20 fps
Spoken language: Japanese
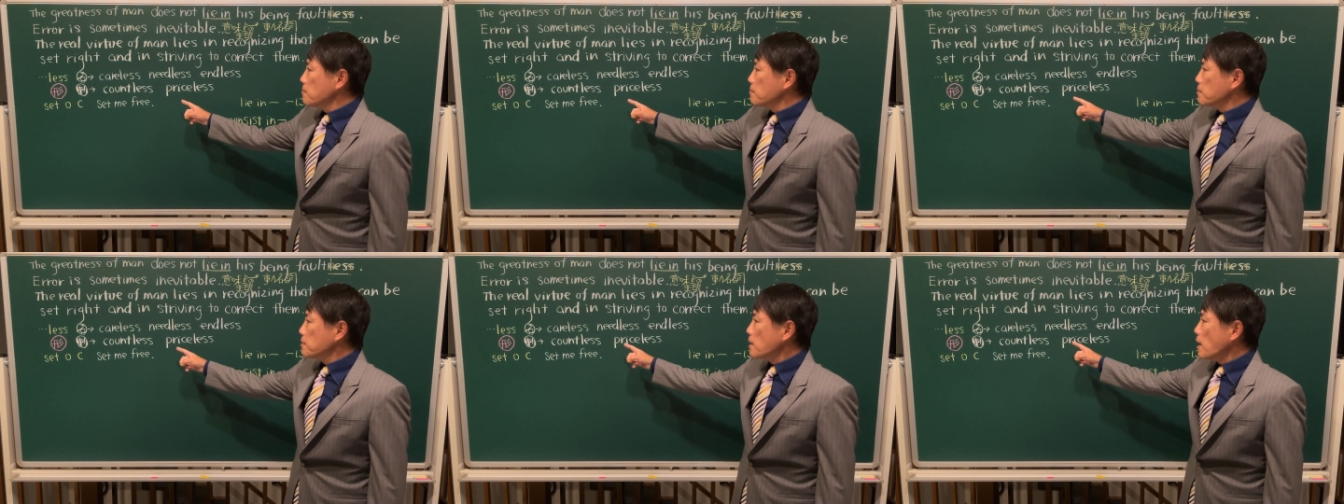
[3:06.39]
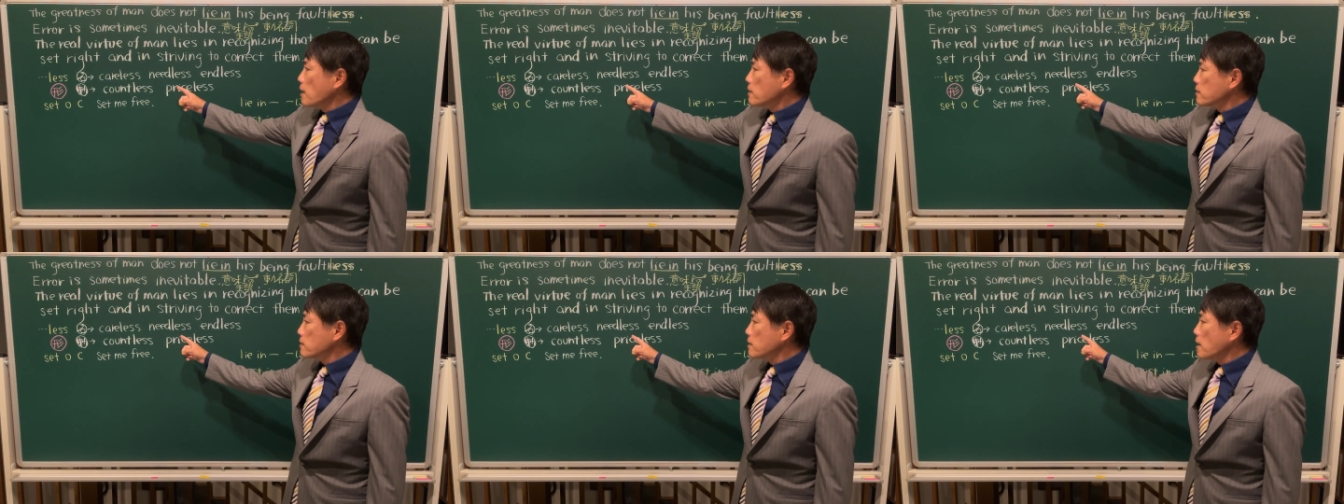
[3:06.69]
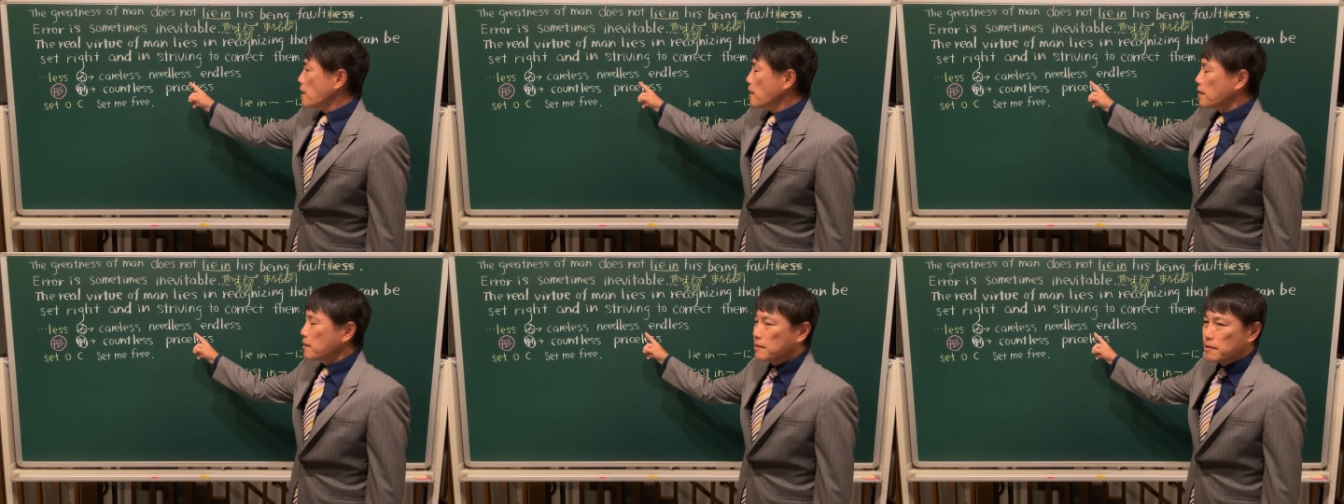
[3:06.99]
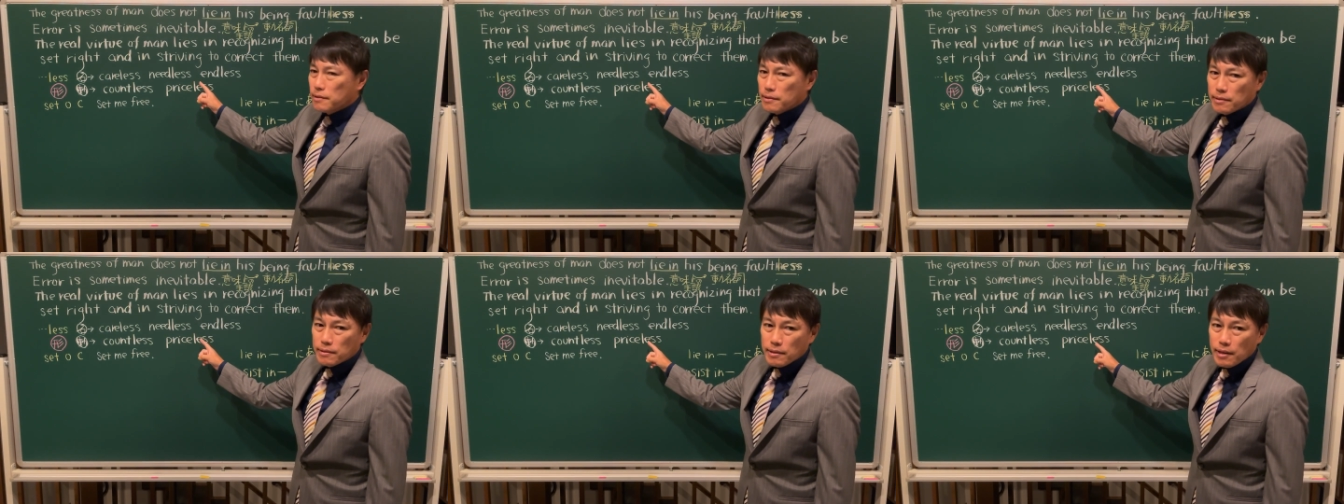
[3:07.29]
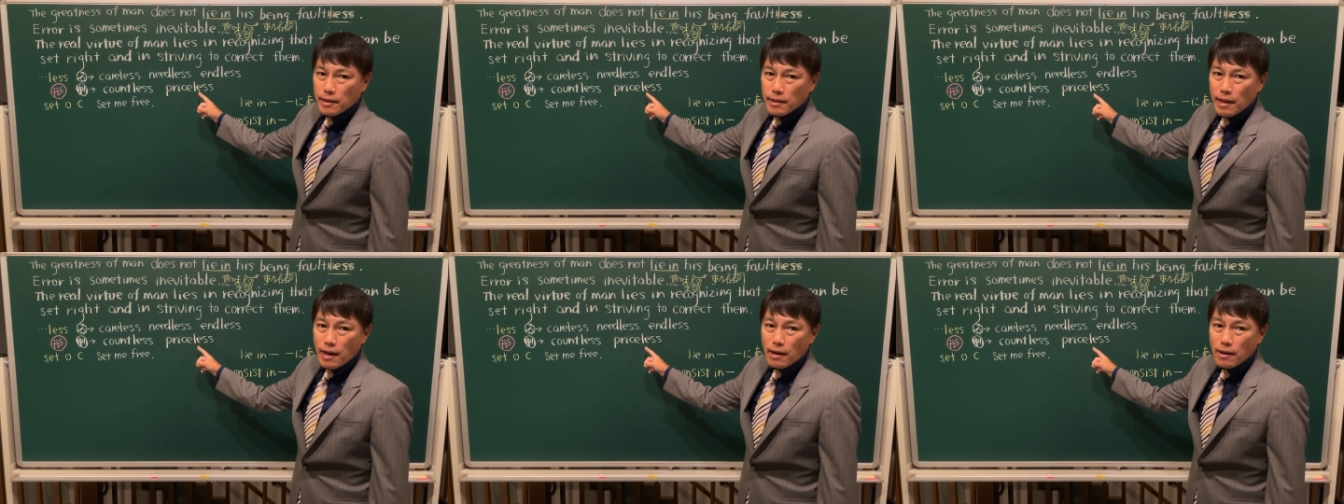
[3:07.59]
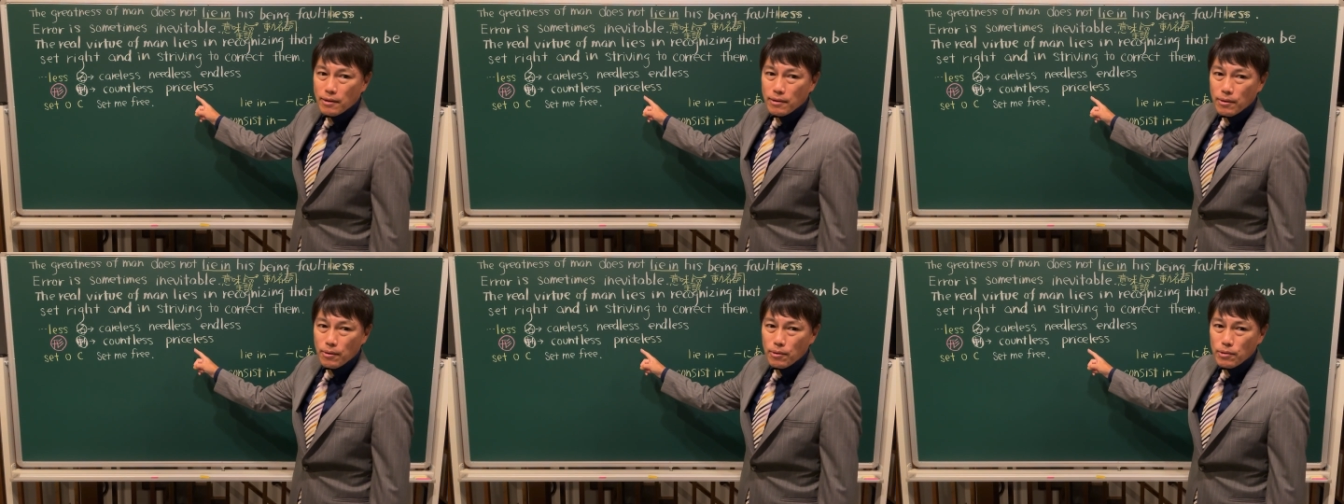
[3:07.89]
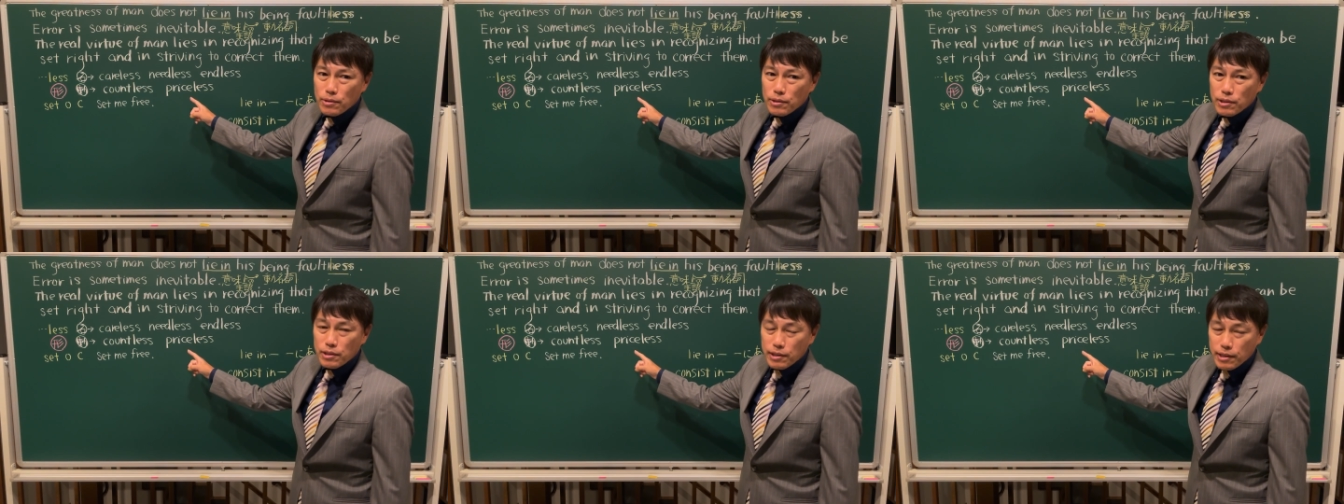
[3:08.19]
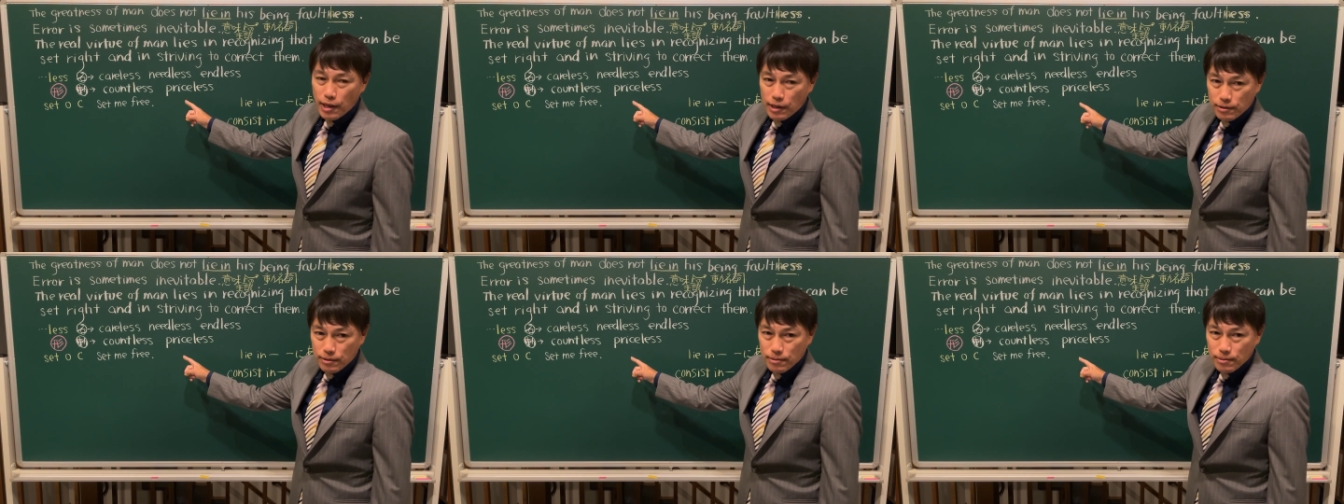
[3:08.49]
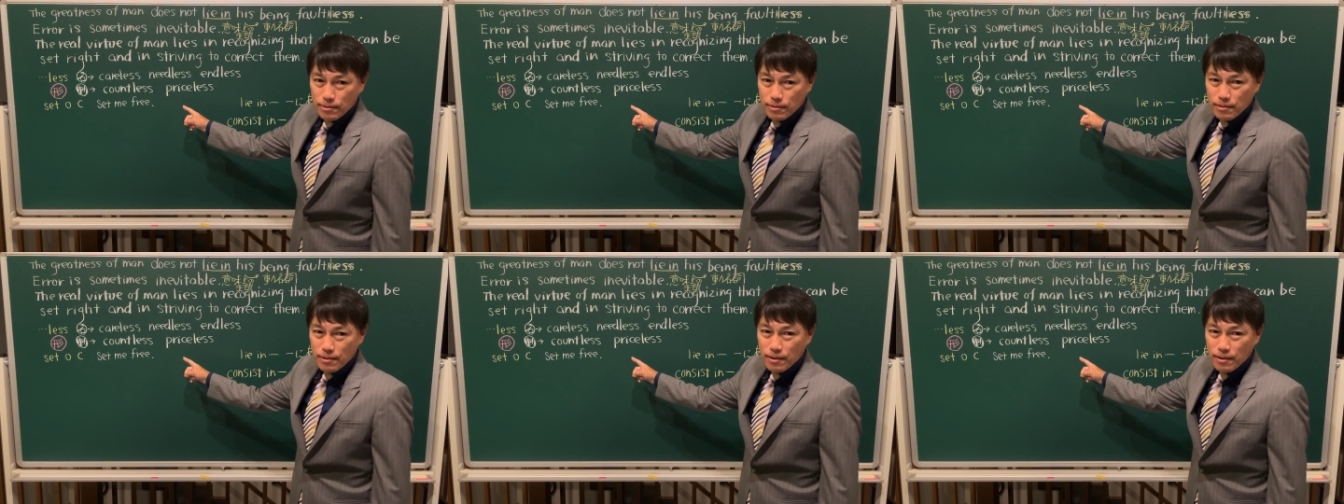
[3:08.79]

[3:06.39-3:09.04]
プライスで値段をつける。